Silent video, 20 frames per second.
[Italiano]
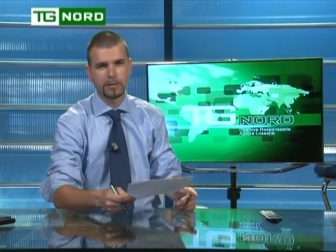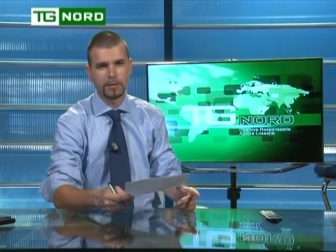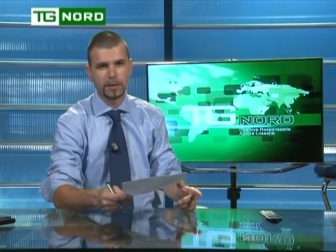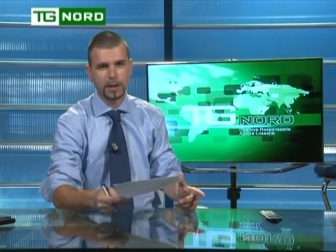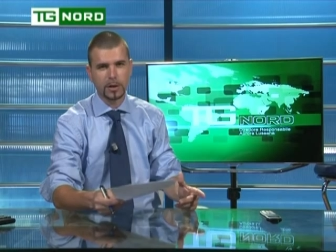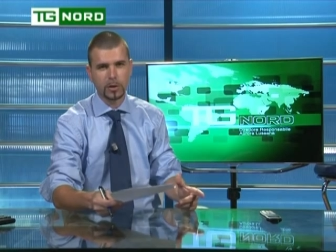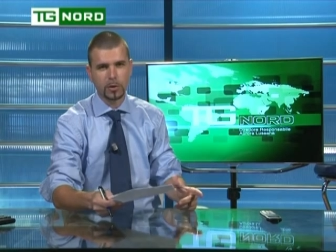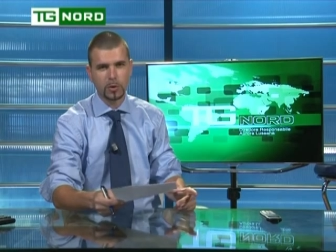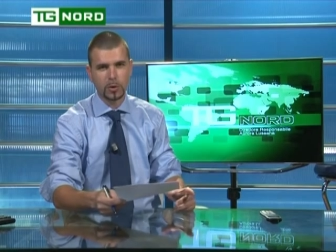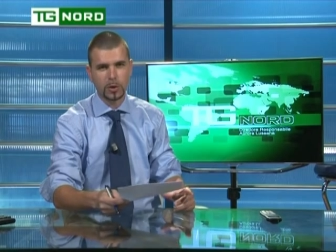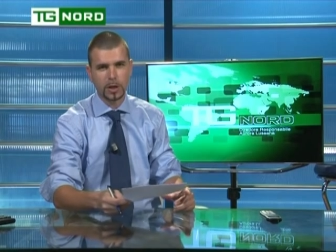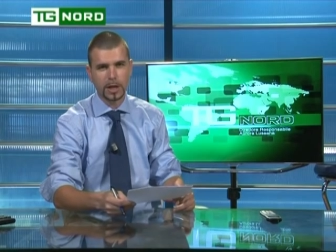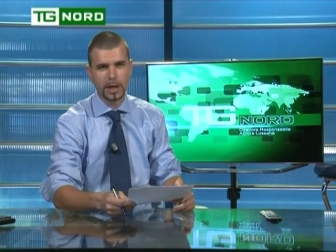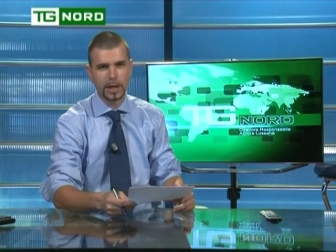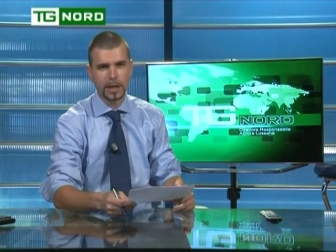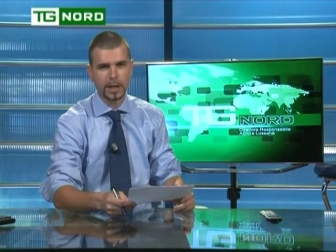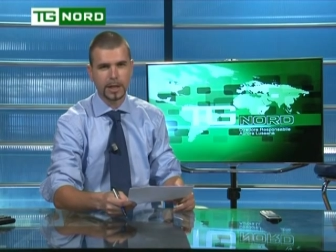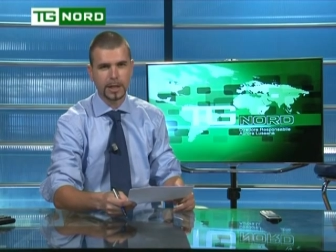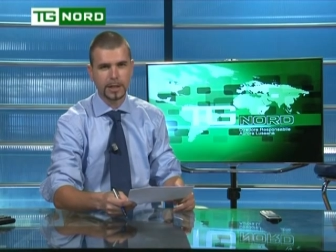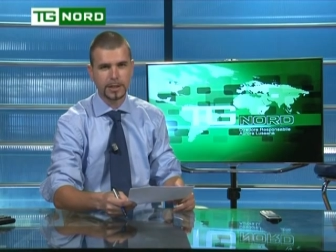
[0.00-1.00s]

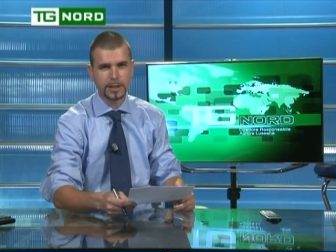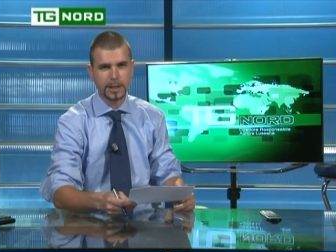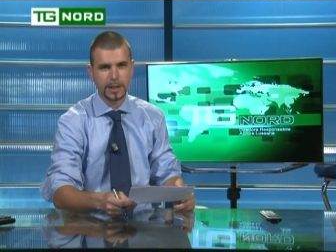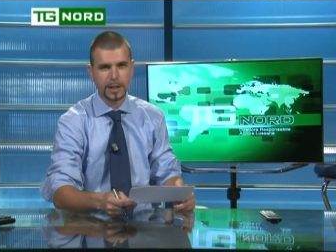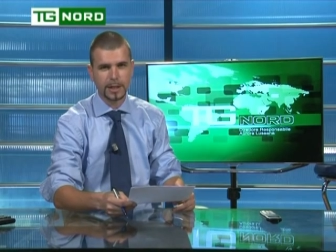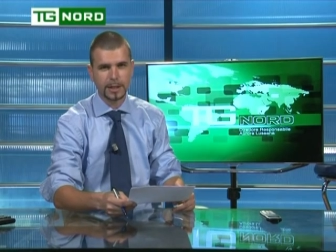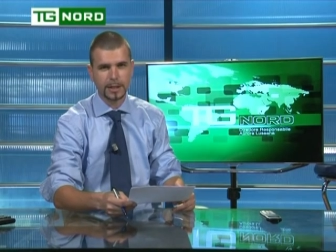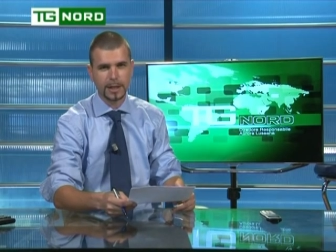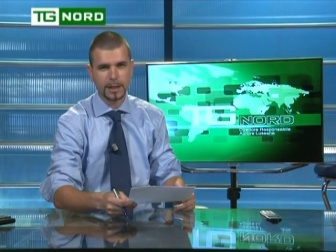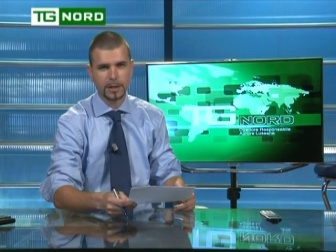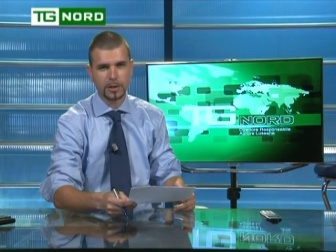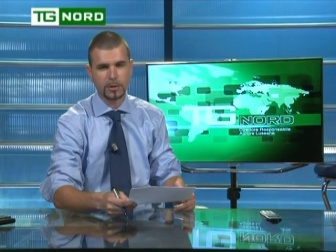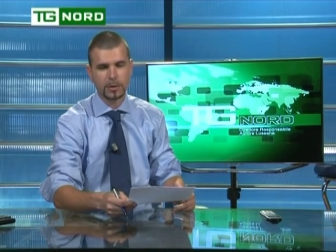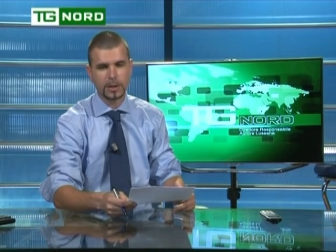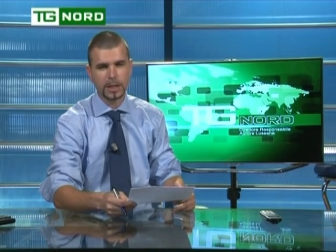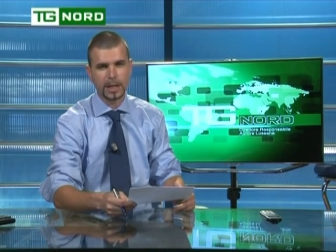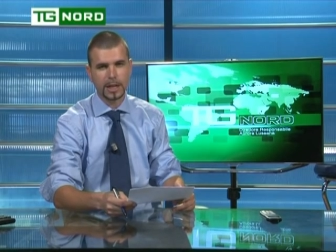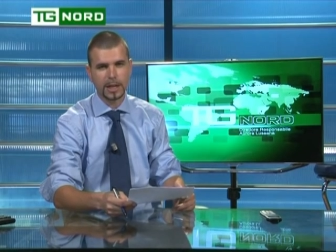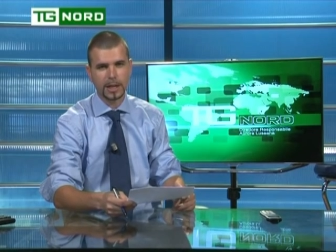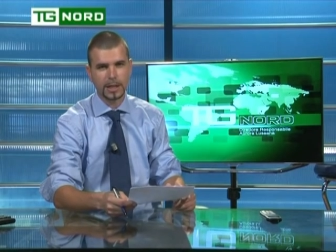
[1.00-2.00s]
Verona e segretario
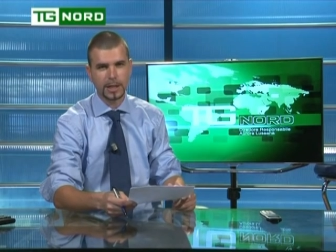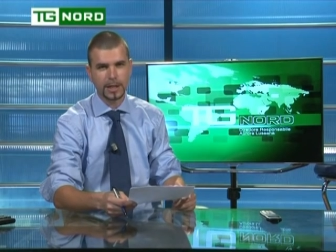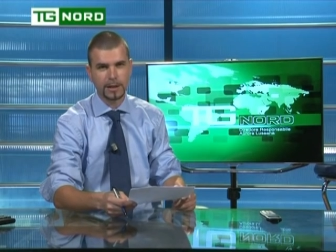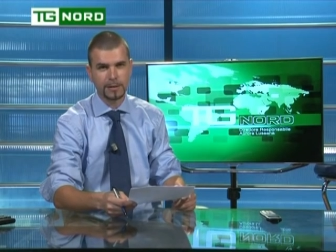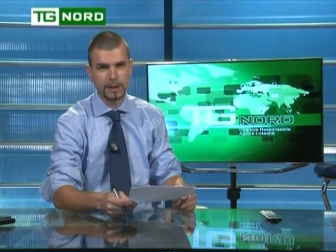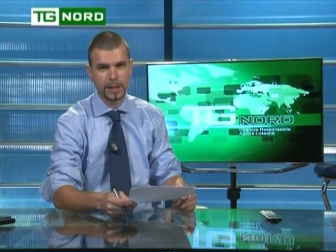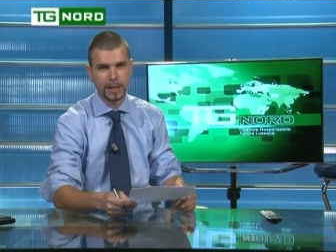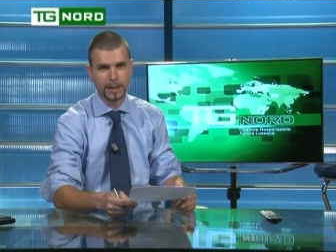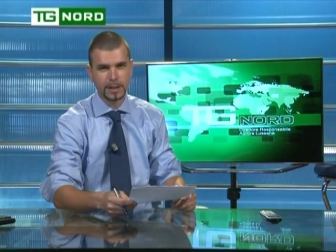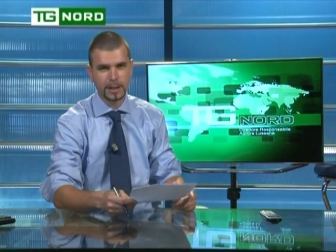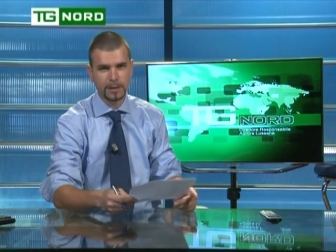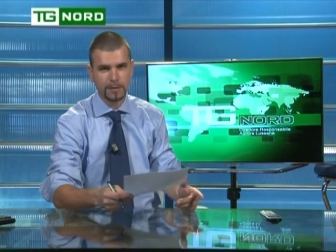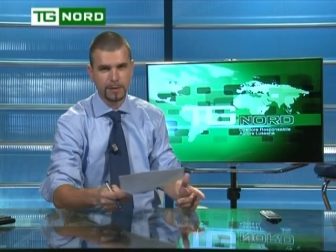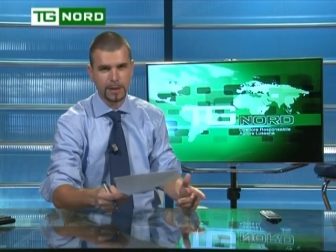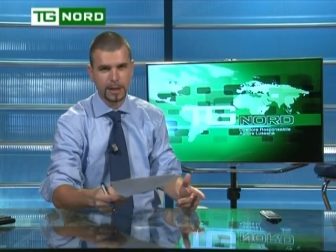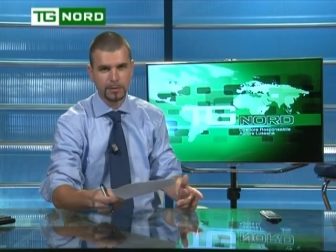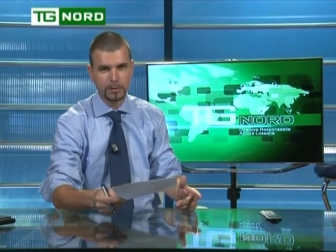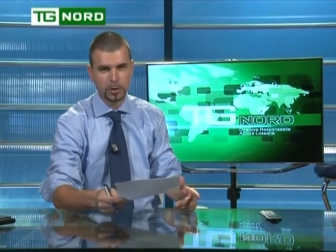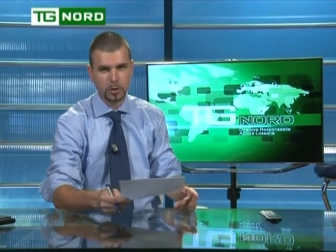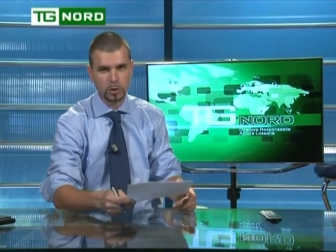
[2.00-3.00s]
della Liga Veneta
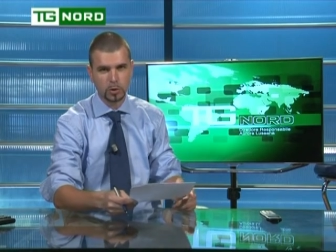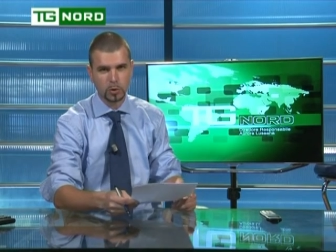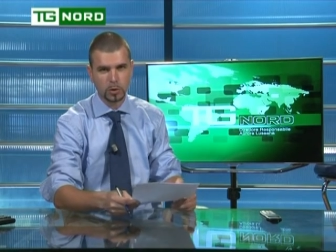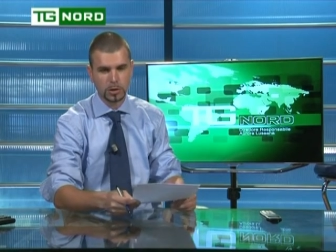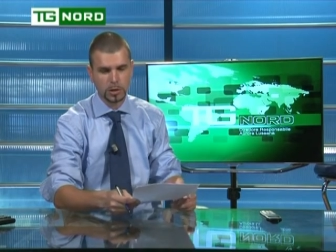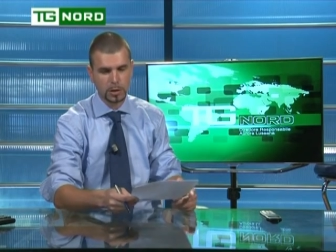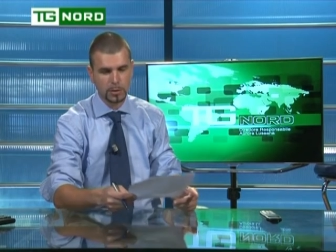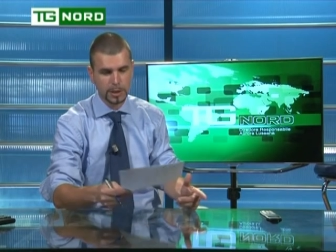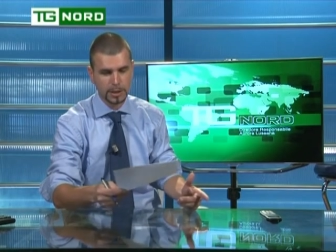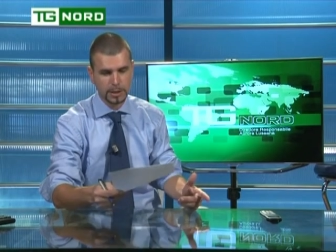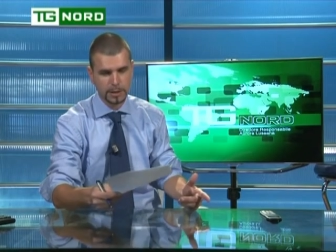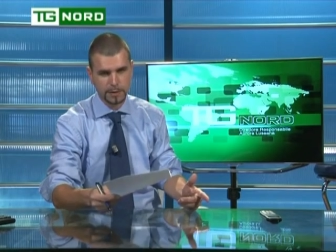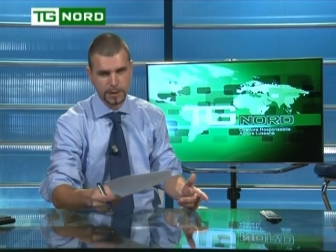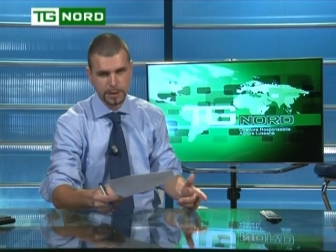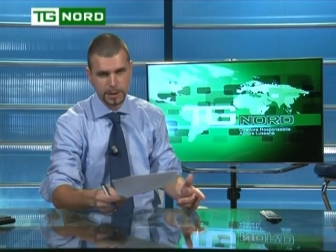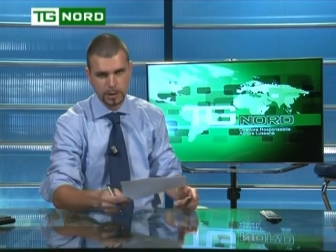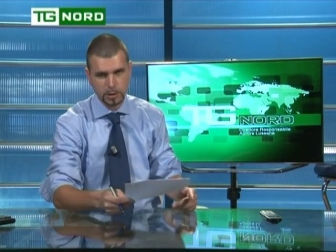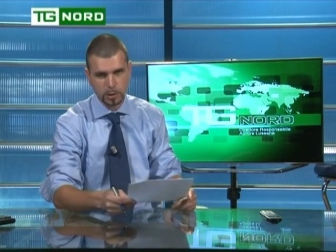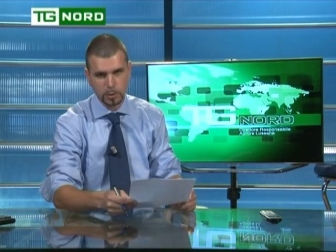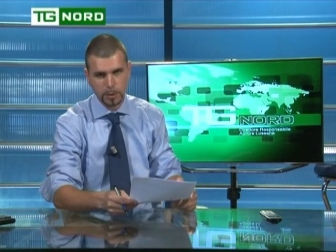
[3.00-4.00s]
Flavio Tosi, lo ha
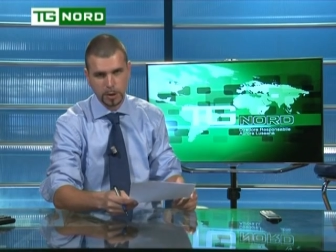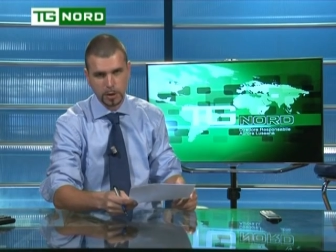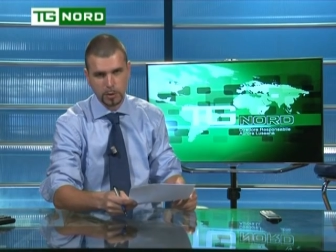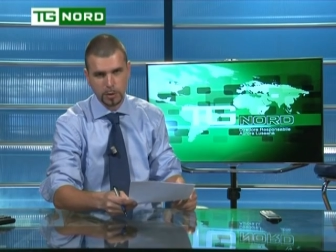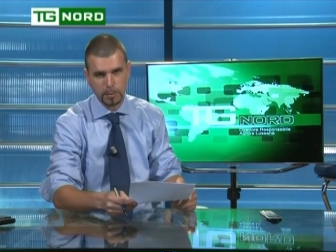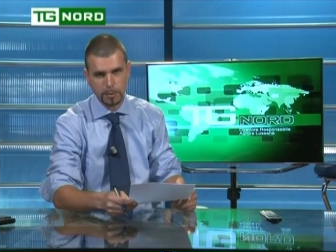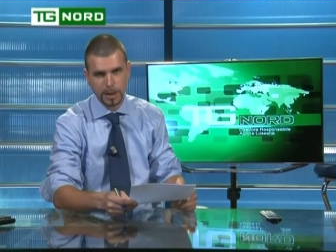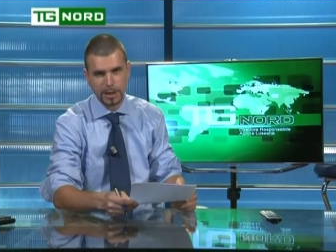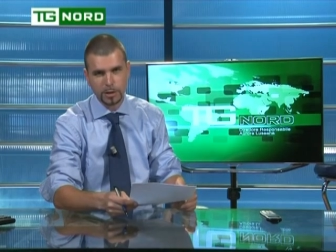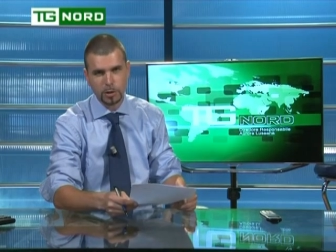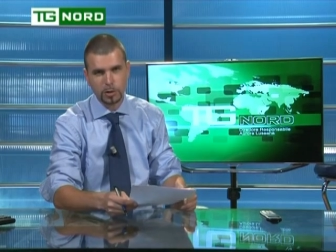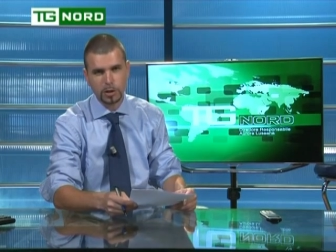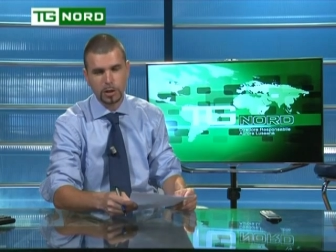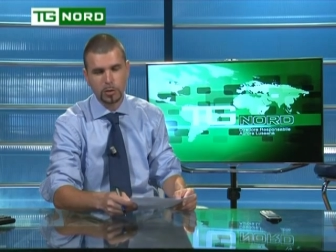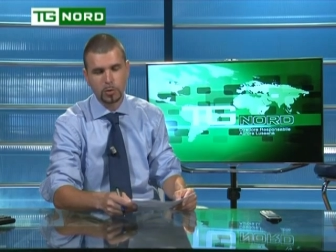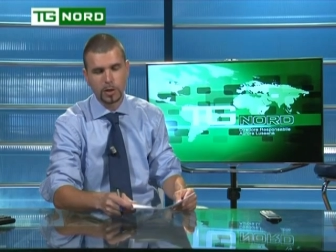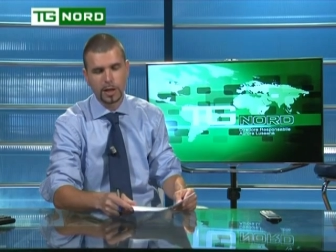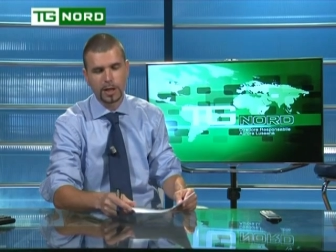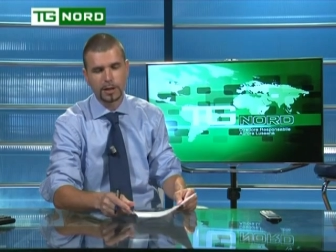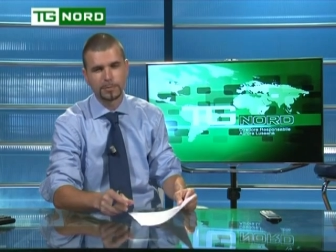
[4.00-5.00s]
intervistato per noi Marco De
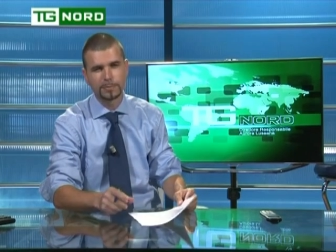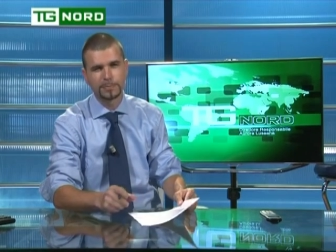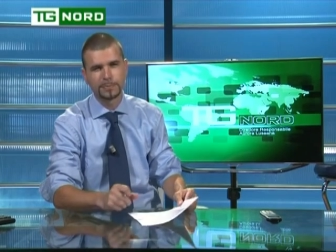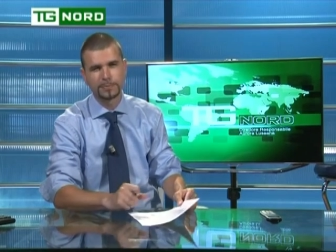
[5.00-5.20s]
Luca.